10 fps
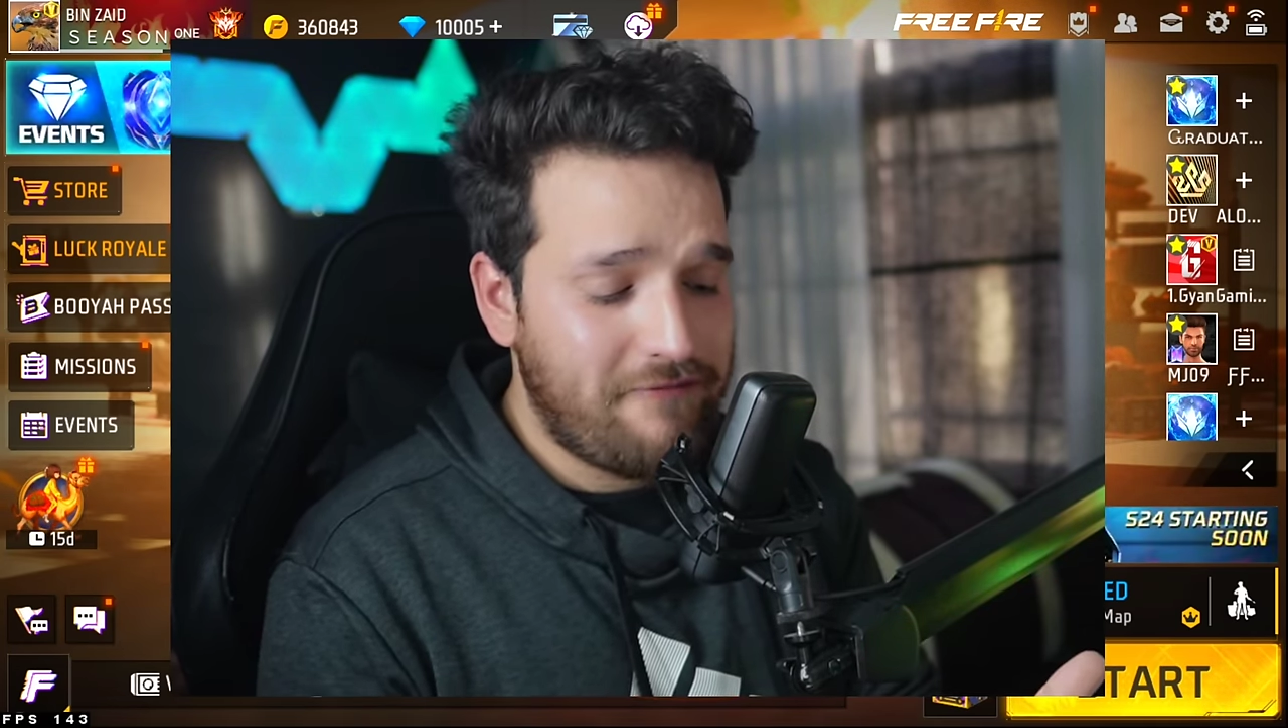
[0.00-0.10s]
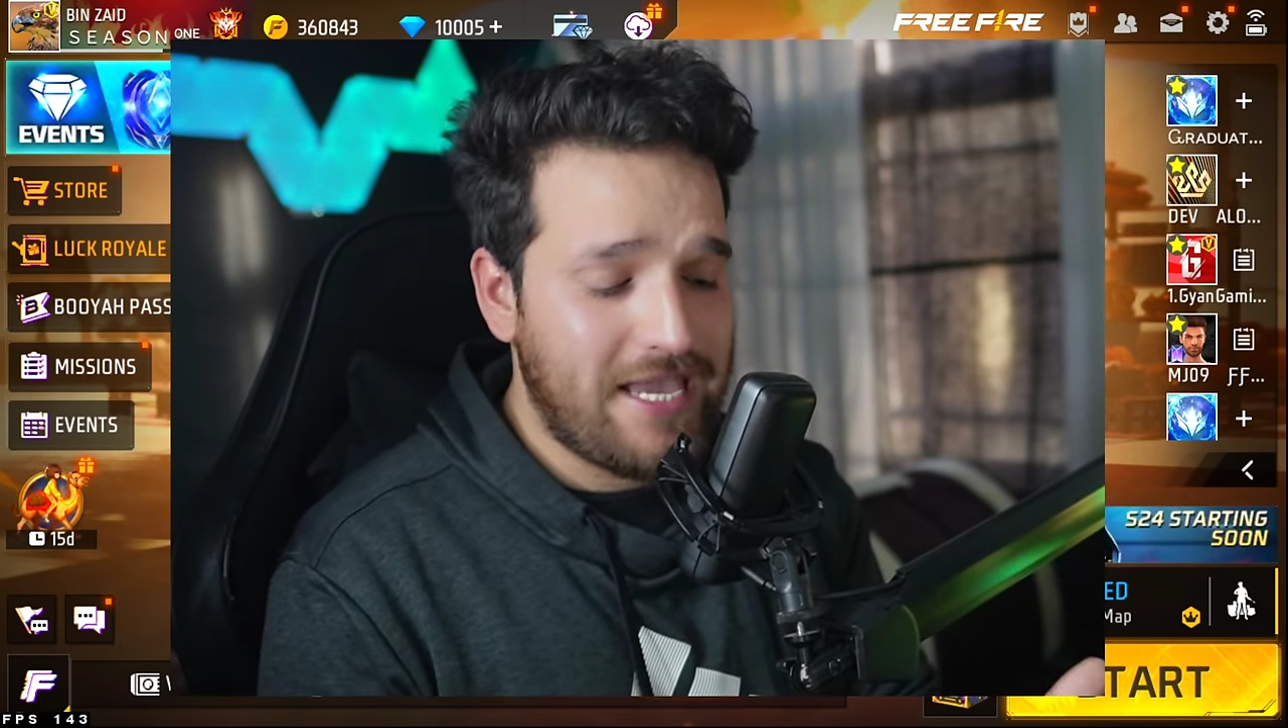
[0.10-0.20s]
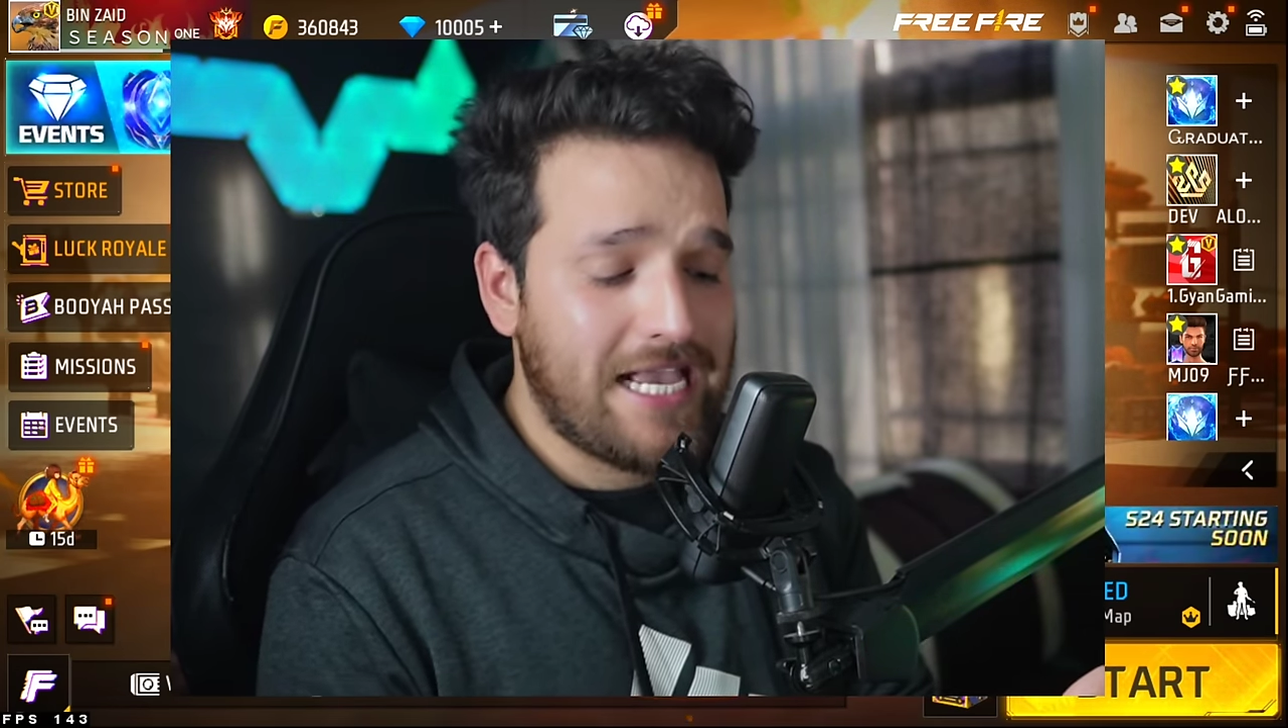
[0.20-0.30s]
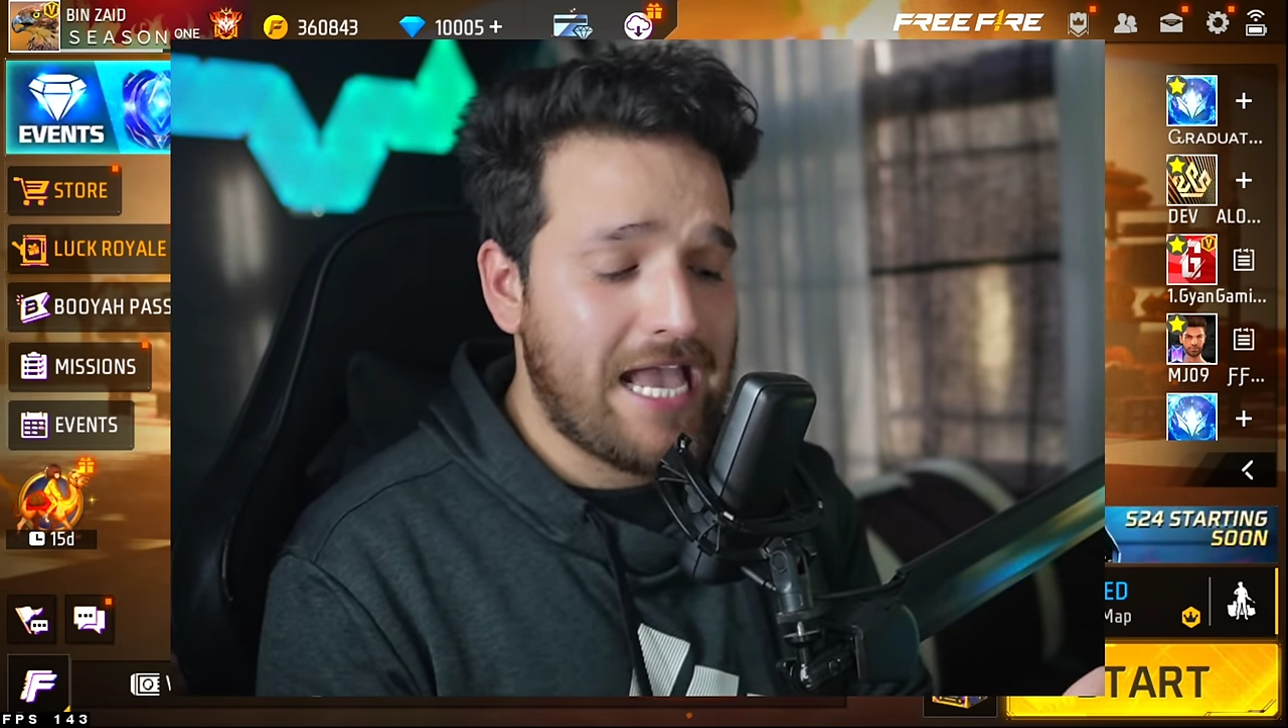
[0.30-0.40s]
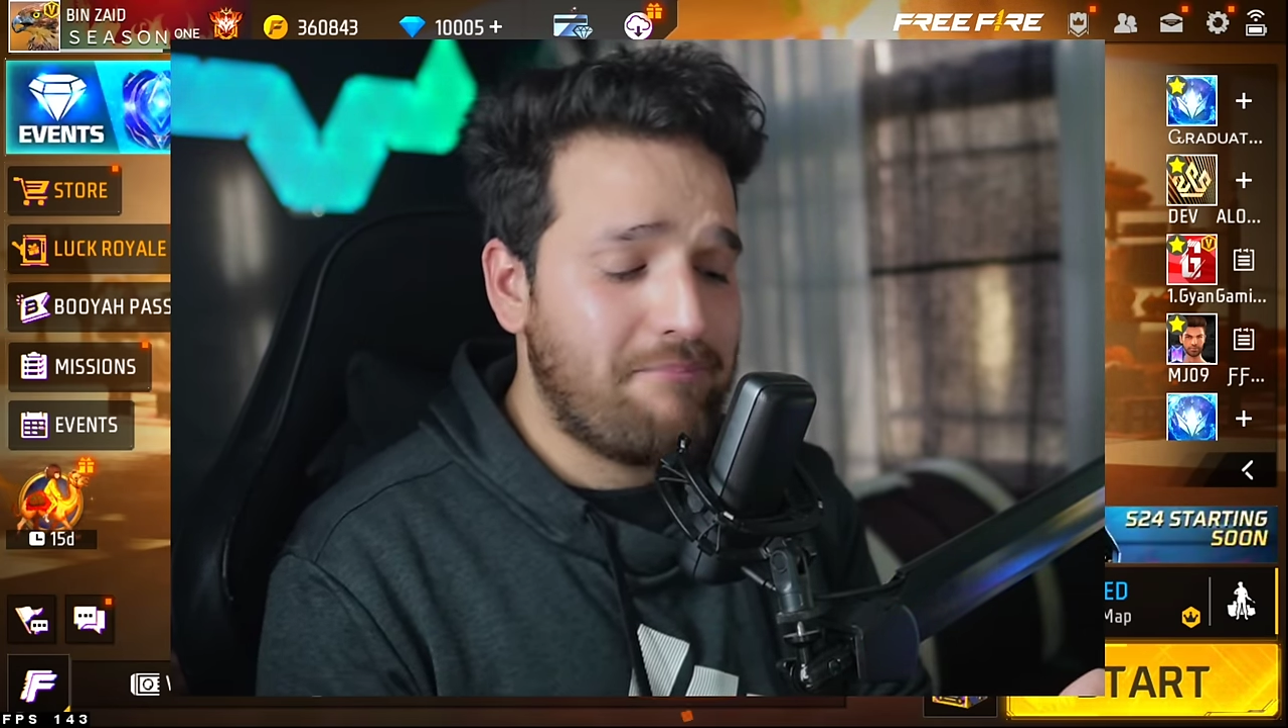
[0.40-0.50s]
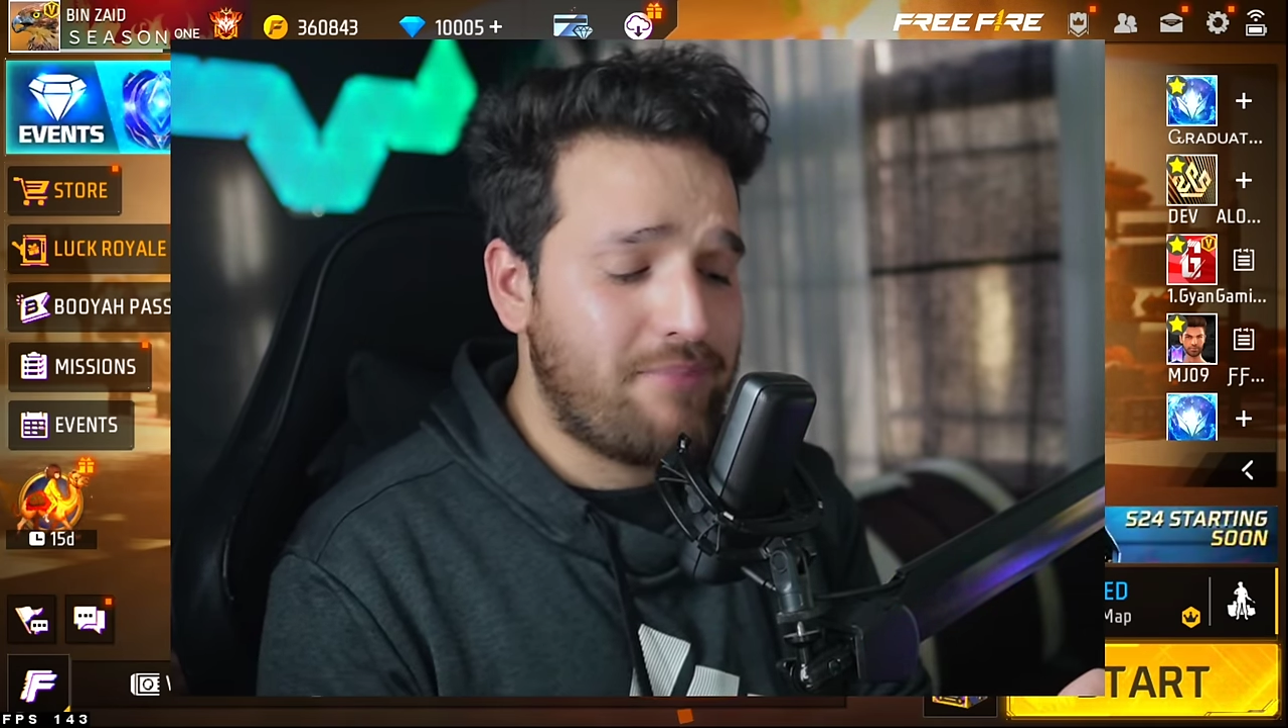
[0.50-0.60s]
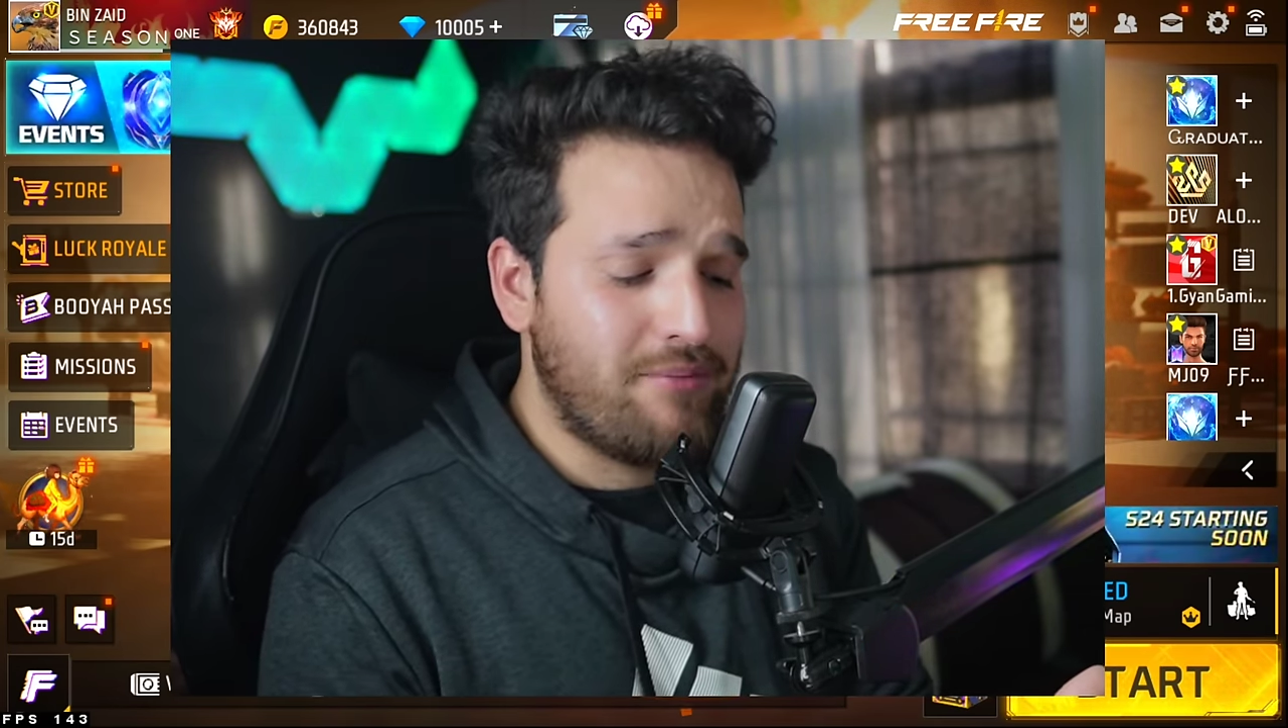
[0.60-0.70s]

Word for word: फेक ऐप